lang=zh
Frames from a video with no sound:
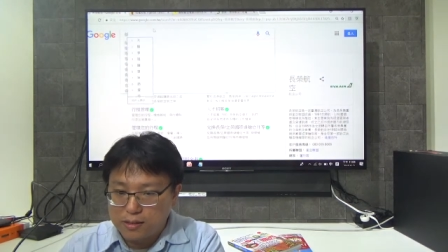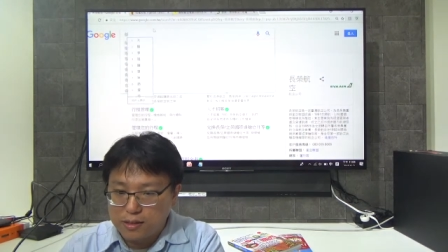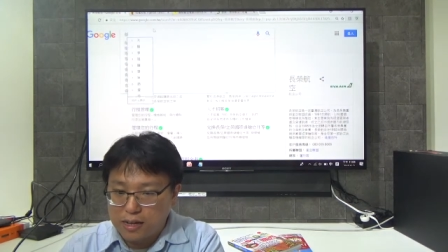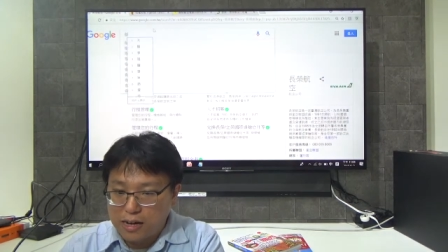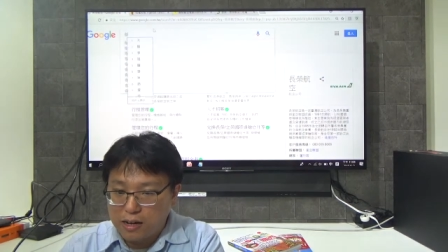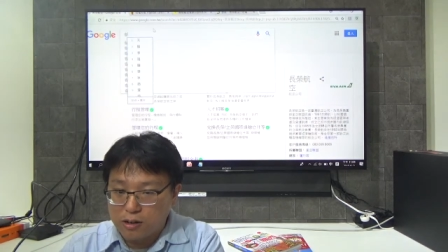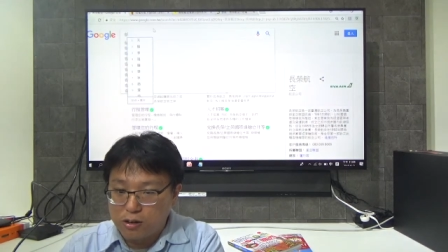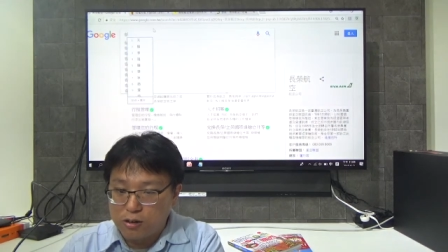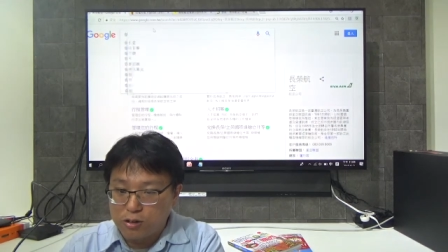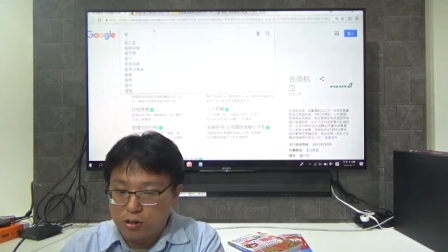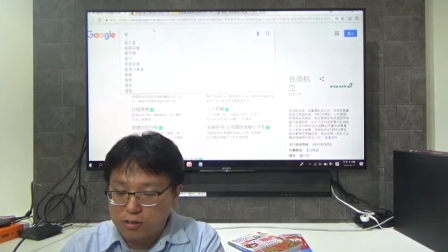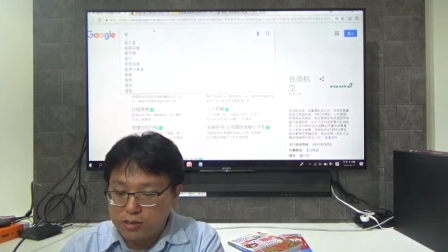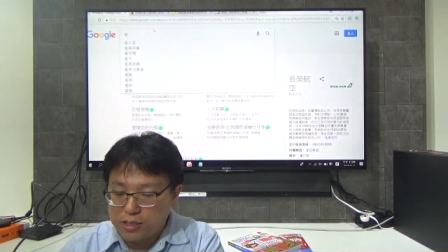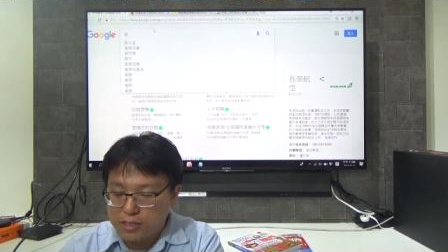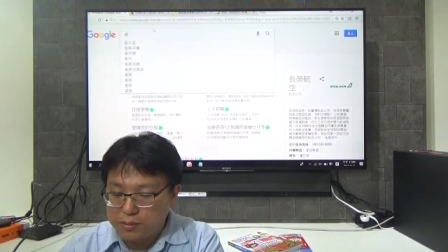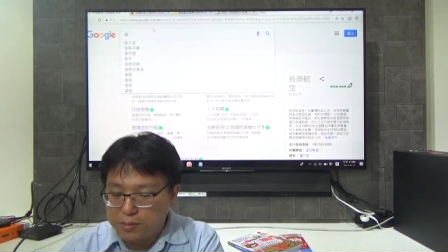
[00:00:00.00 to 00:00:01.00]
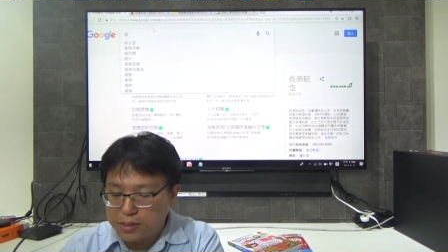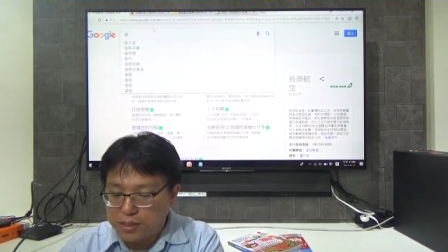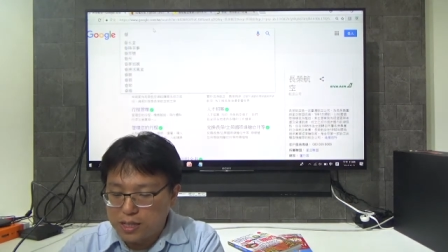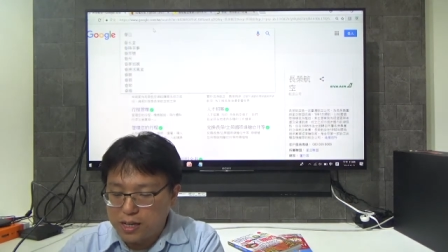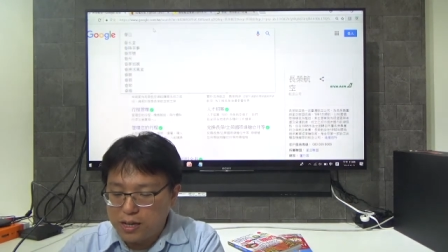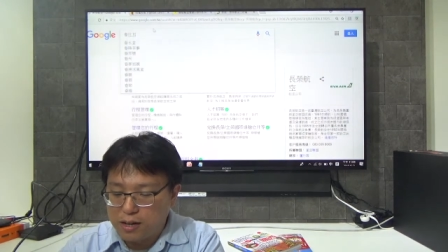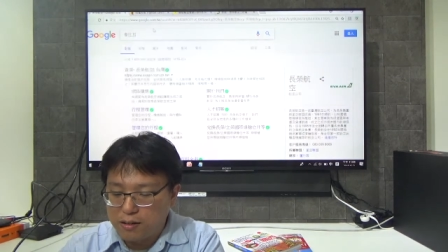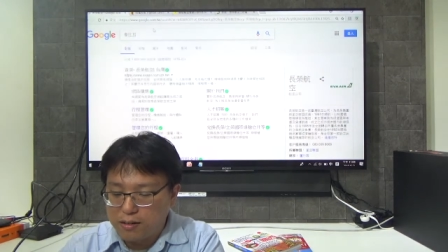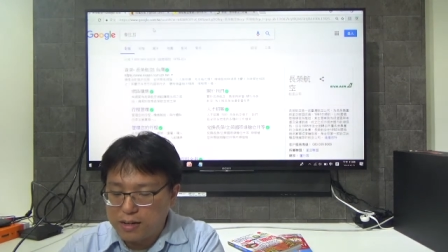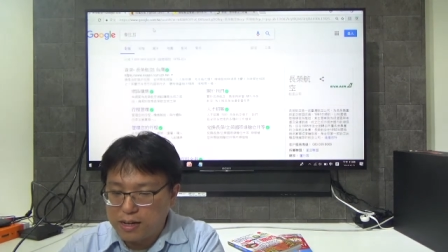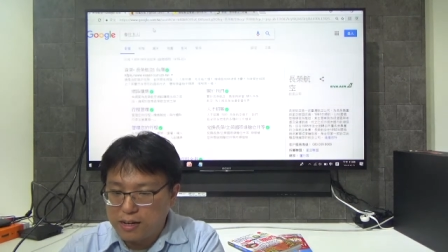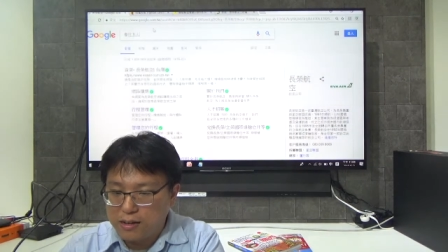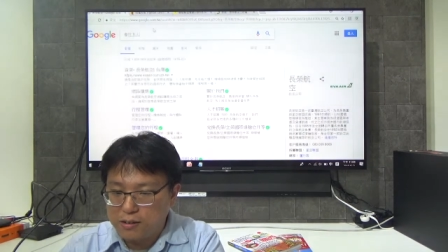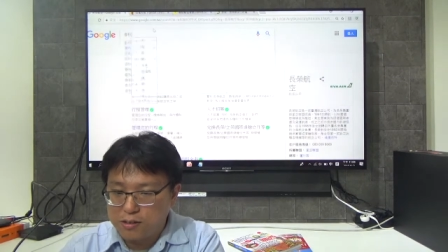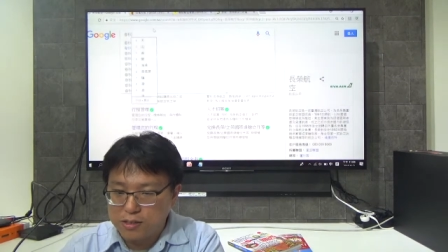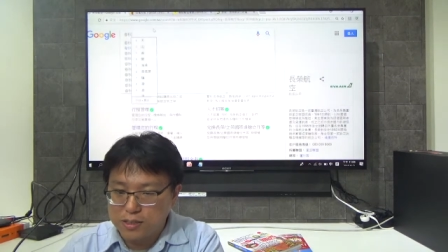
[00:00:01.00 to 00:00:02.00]
航空公司比较好
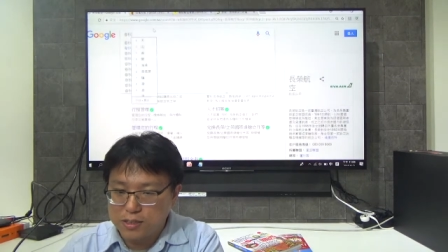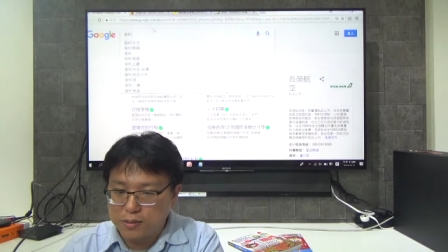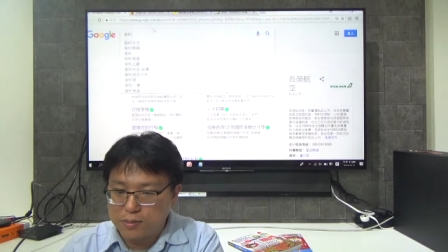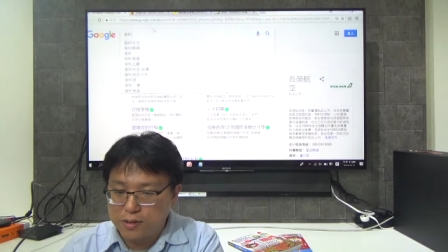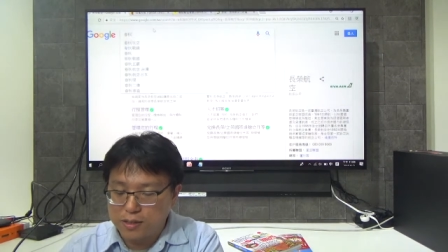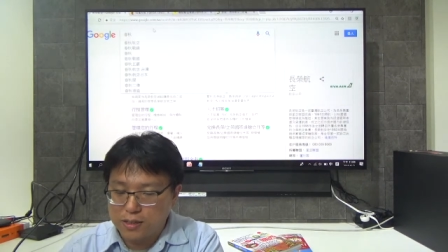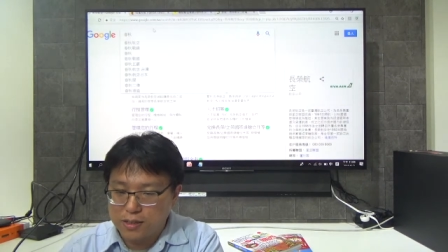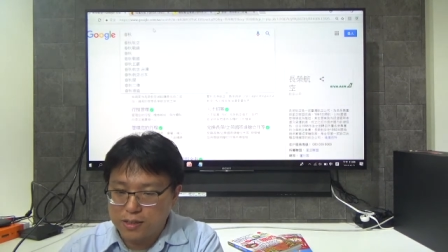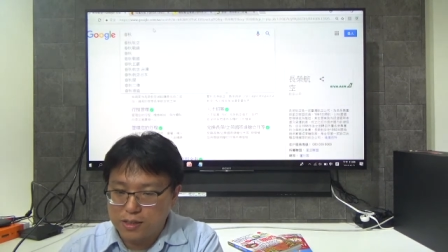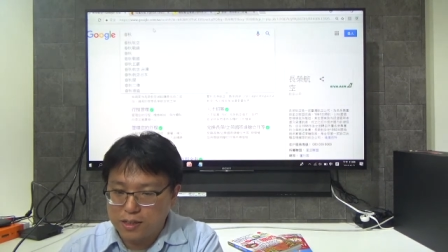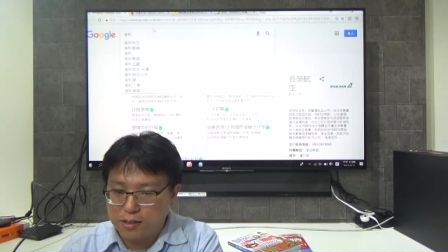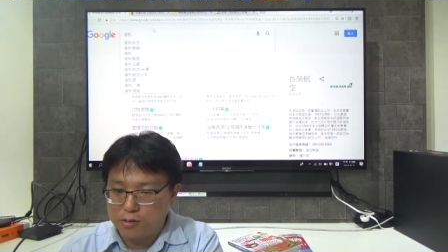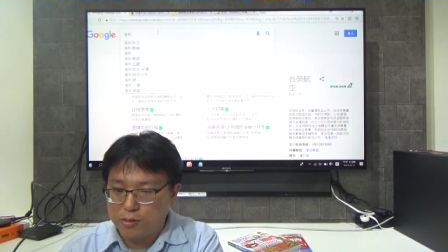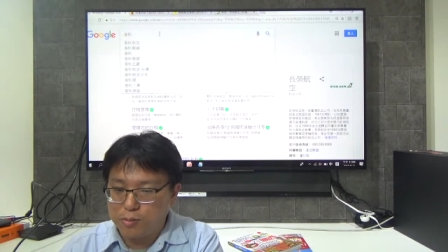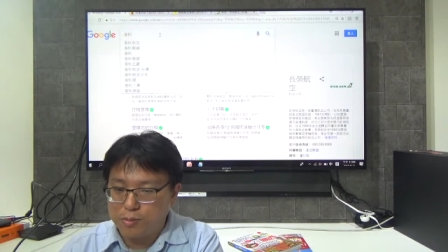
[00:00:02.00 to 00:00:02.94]
啦，或者什么的，嘿，我